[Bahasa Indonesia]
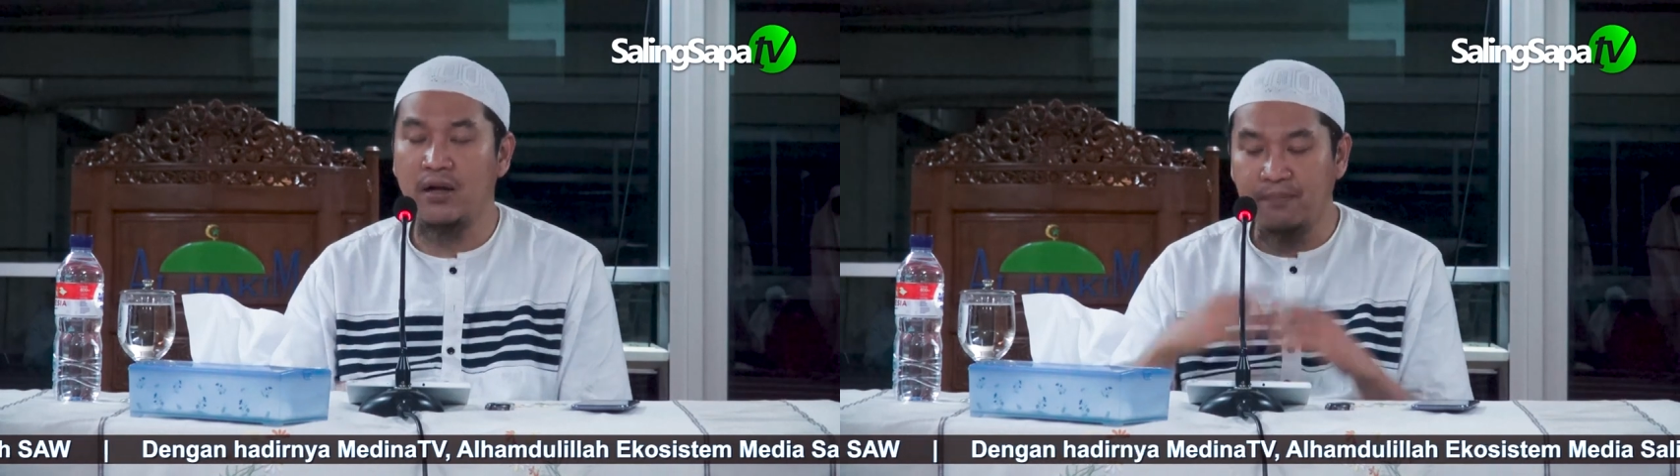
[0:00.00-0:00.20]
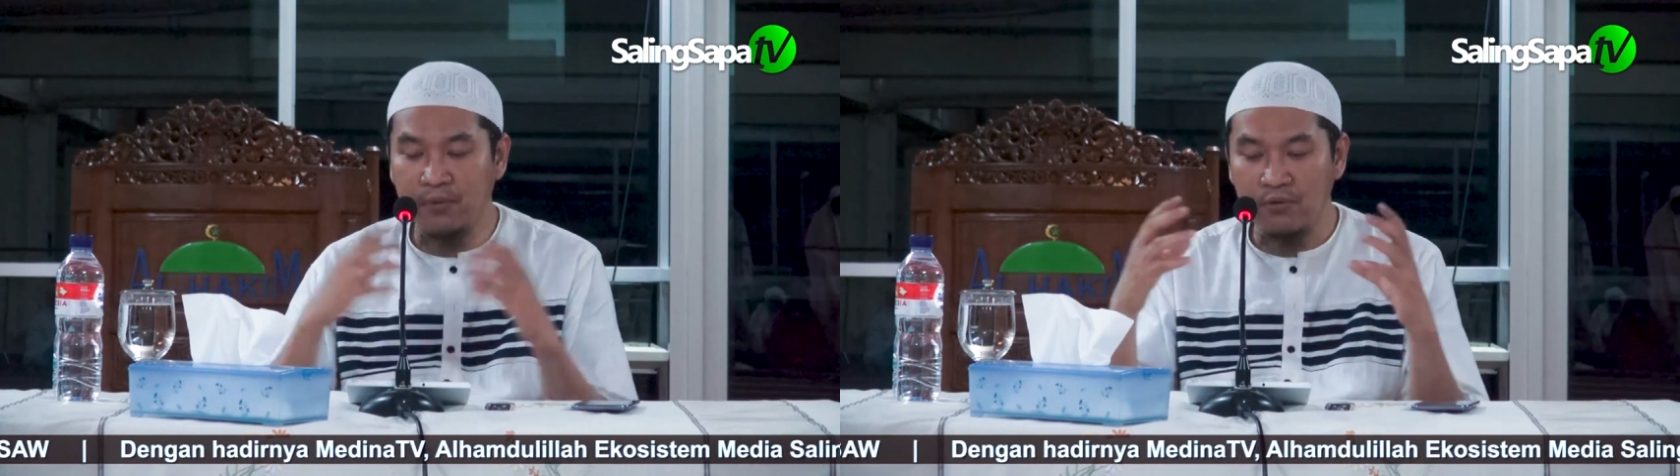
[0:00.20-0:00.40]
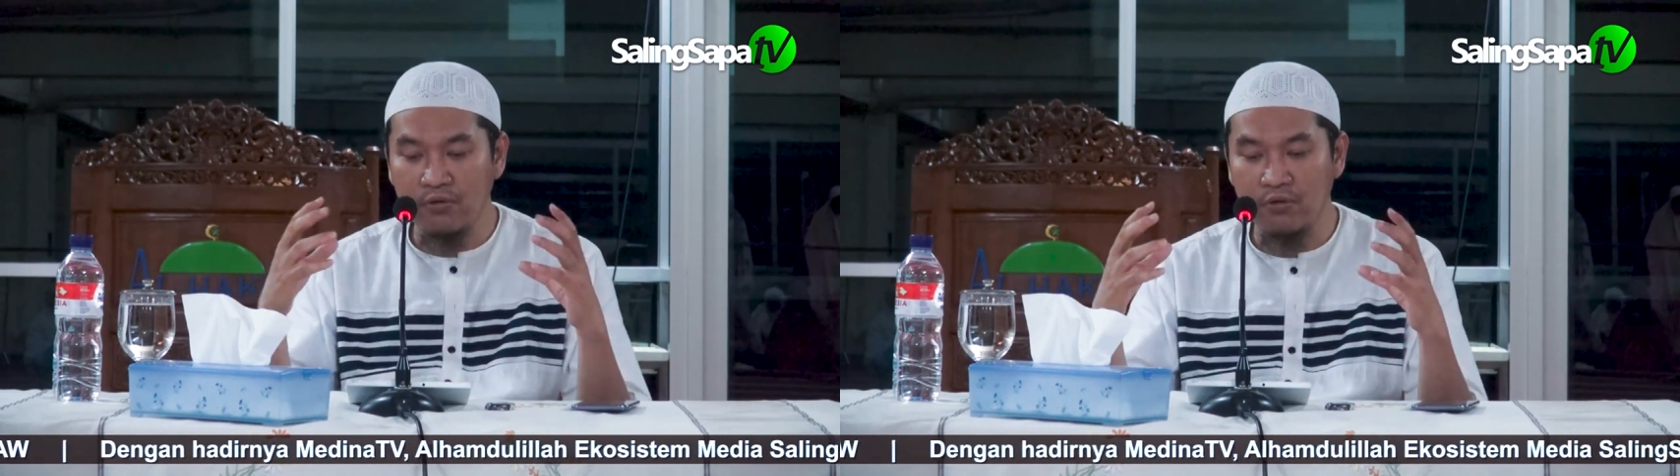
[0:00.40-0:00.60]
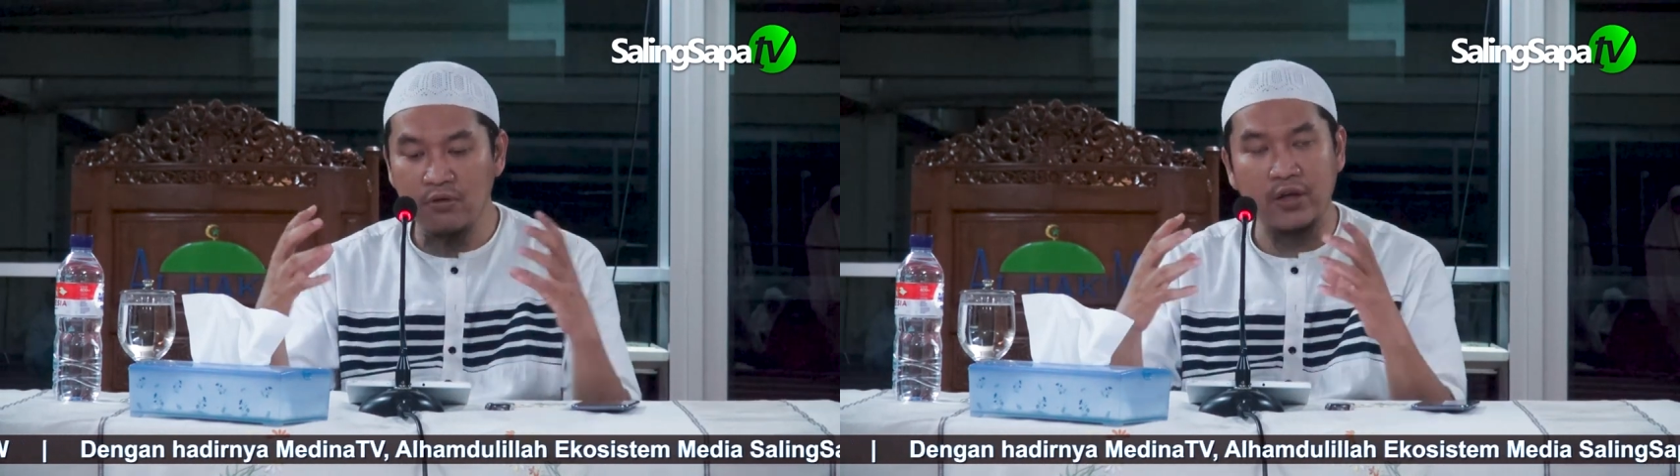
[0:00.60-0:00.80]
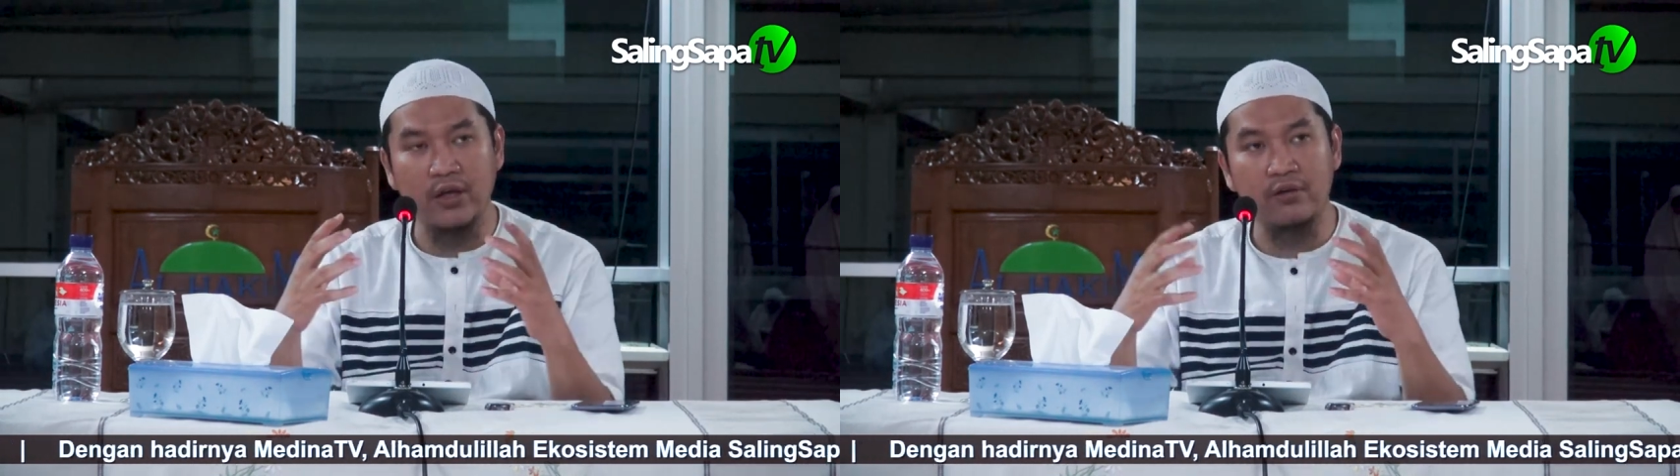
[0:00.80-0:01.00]

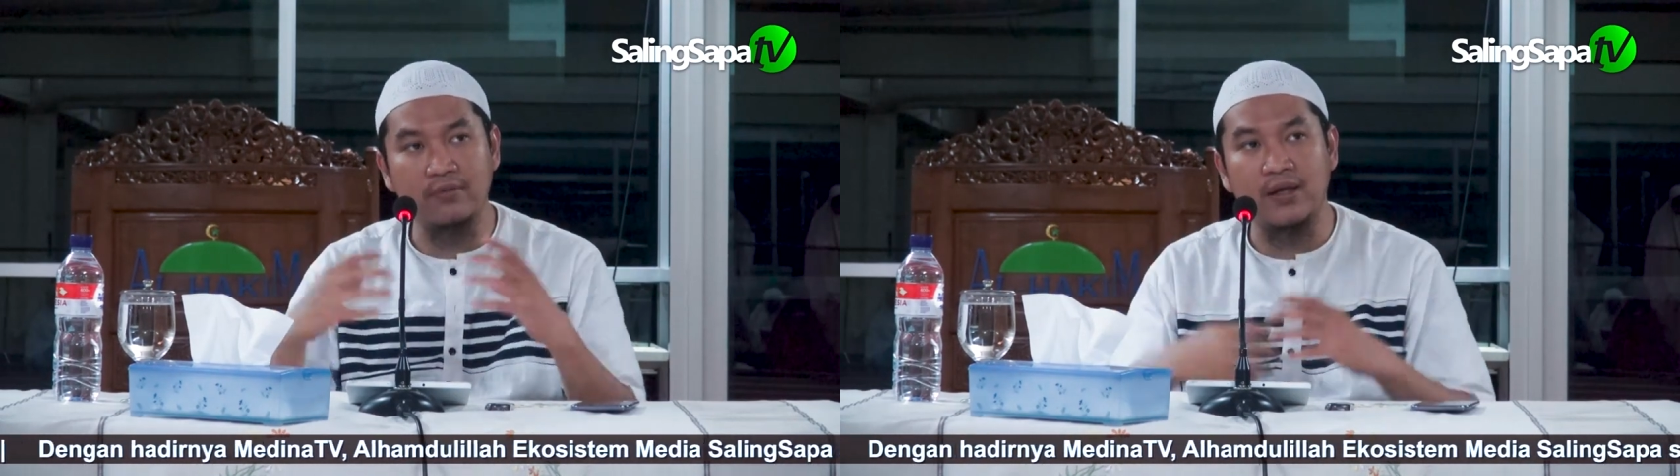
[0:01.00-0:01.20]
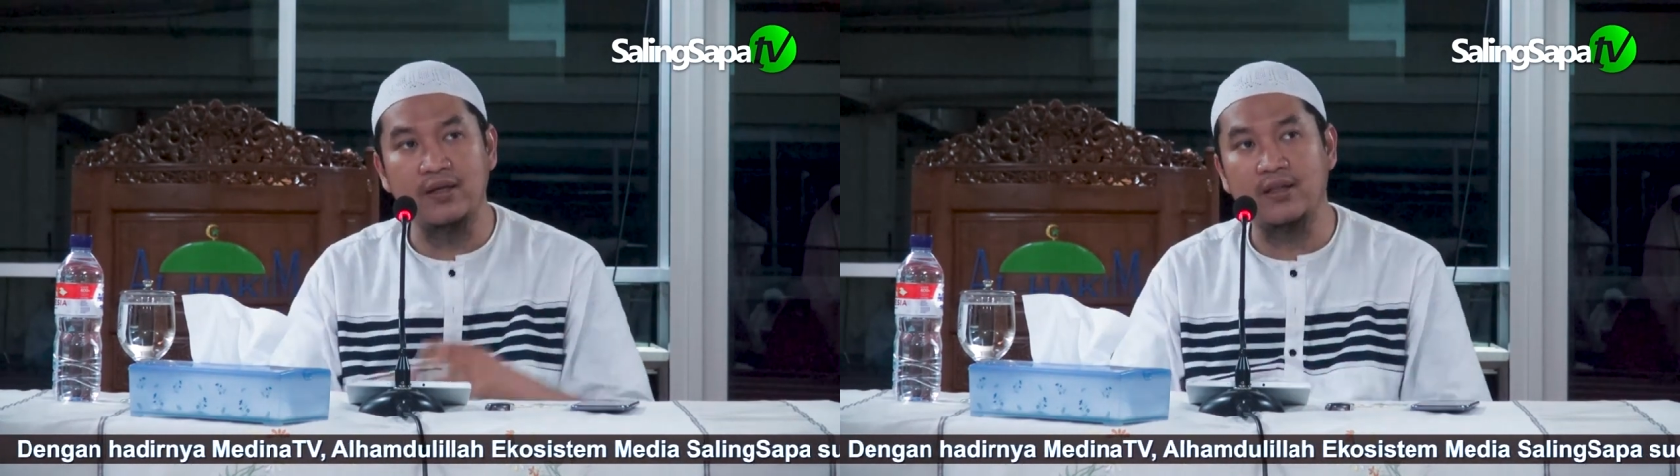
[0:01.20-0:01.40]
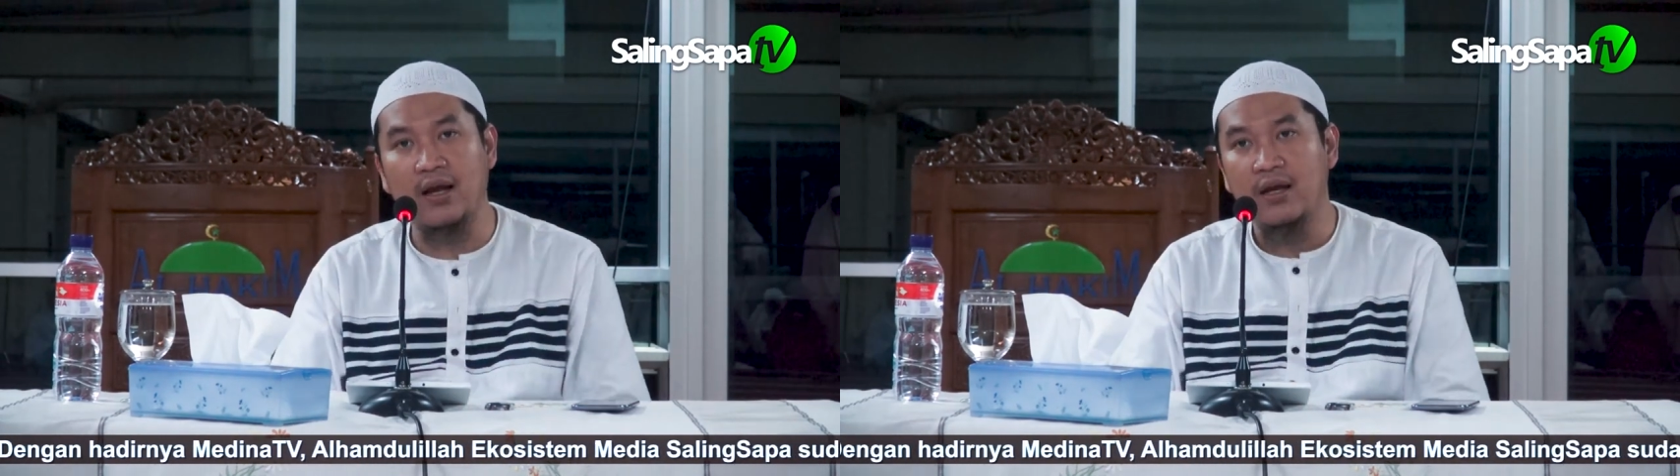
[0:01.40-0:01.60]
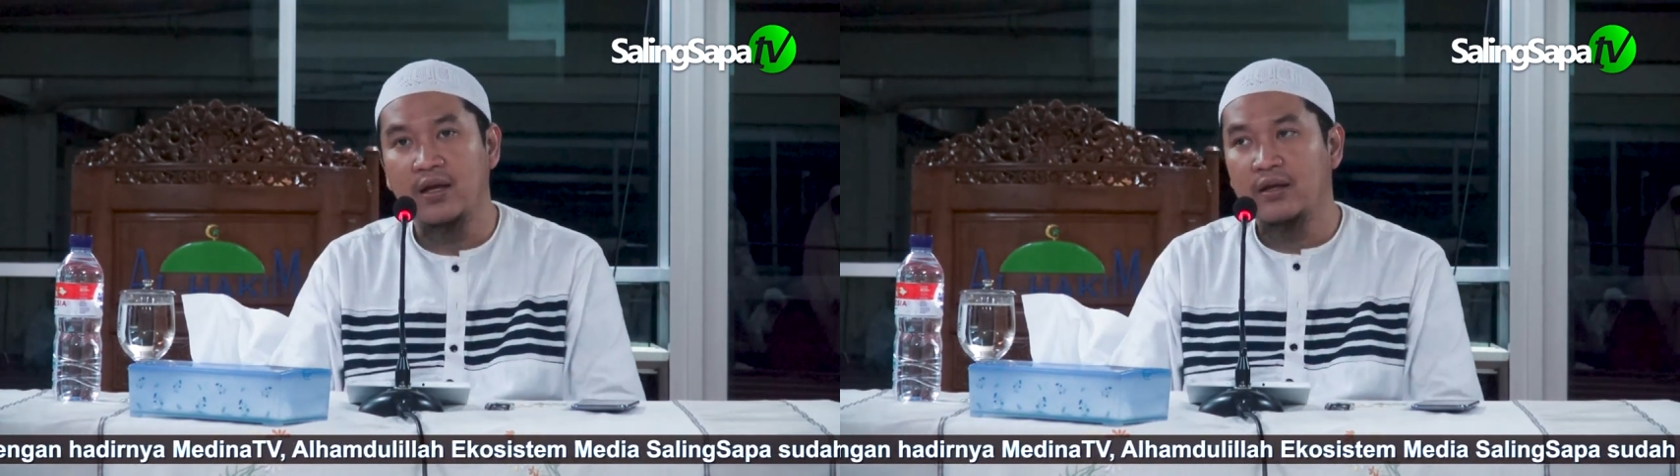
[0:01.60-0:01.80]
ngepung kehidupan kita